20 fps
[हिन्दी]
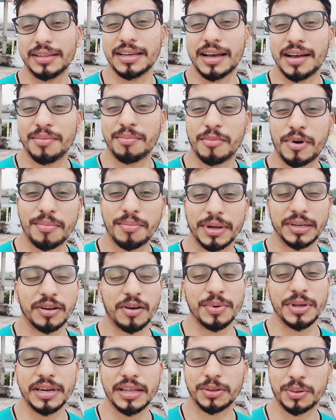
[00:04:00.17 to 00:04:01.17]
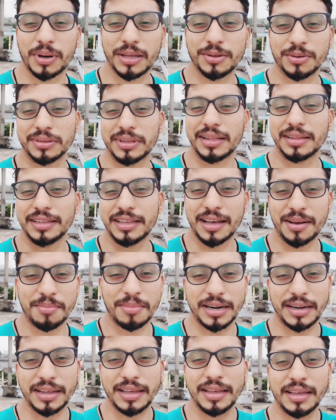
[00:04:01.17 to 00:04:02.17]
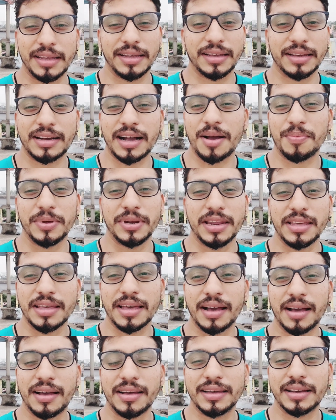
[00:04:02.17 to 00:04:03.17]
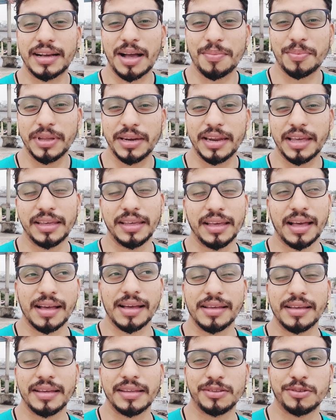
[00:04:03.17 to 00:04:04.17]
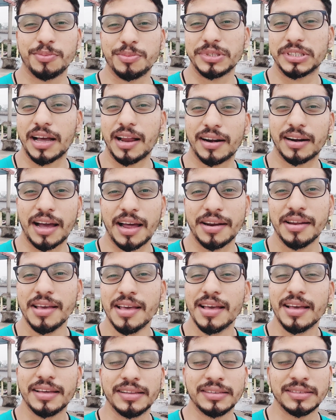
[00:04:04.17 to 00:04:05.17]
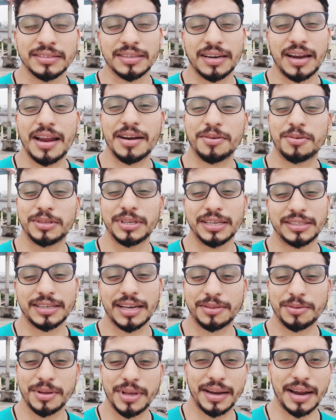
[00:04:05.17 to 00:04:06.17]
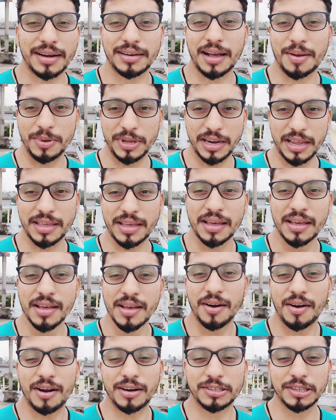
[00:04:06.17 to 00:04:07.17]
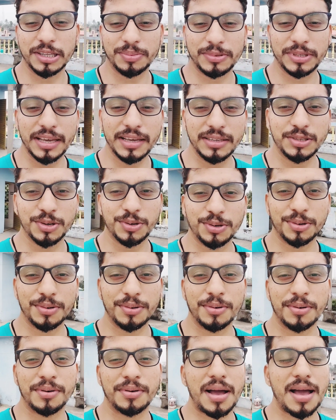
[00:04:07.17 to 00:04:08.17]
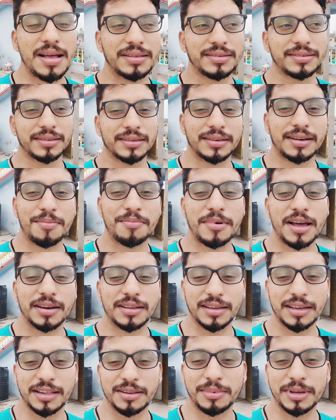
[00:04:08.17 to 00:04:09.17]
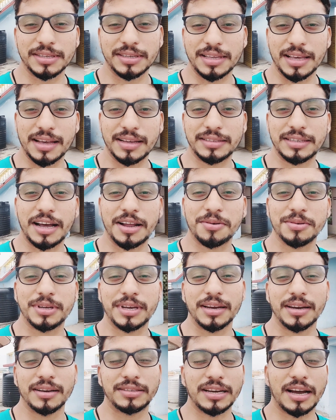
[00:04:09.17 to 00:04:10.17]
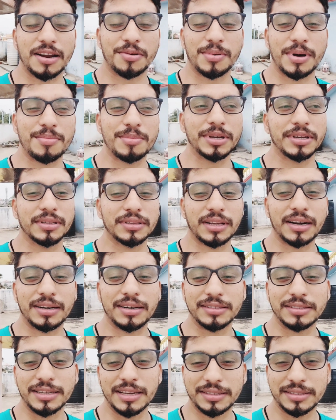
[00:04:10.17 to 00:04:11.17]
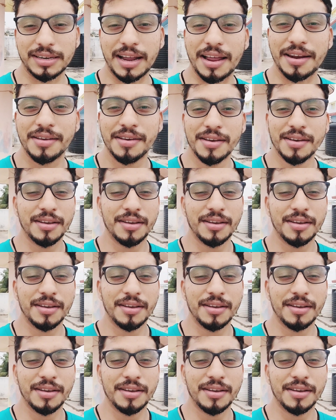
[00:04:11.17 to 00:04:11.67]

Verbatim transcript: दिया मोहम्मद नबी ने थोड़ा योगदान दिया बट ये काफ़ी नहीं है हाँ ये काफ़ी नहीं है ये जो विशाल रन इन रन को चेस का तो ये रन काफ़ी नहीं है और सदीप सिंह जो आज कमाल की गेंदबाजी किया है चार विकेट चार ओवर में थर्टी सिक्स रन